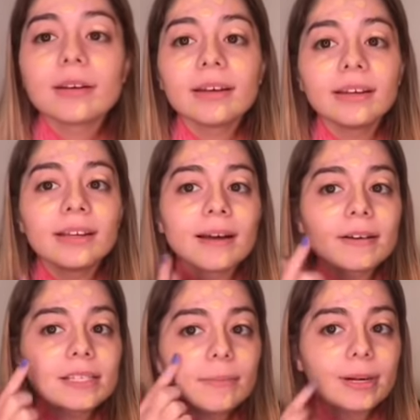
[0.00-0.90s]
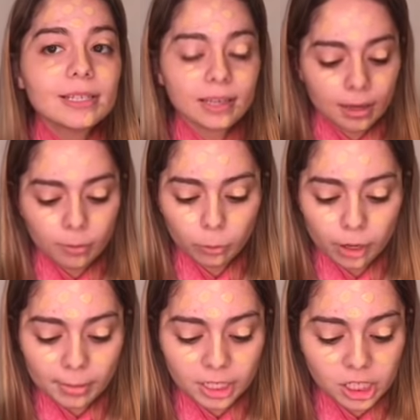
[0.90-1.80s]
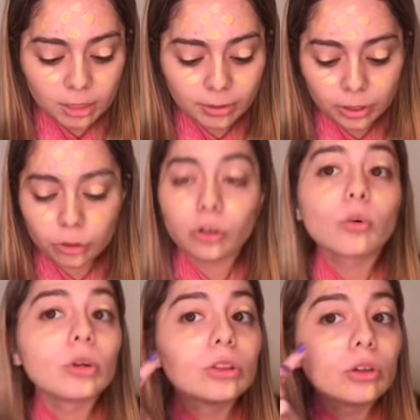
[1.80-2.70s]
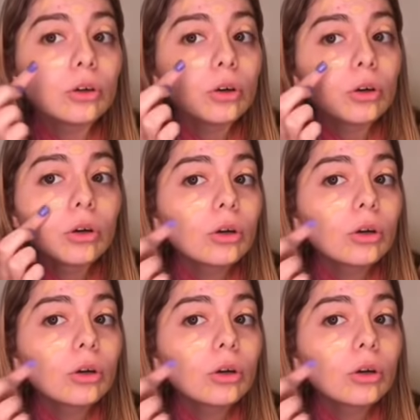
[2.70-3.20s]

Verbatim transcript: Eh, la base parece que es muy amarilla, pero no, cuando,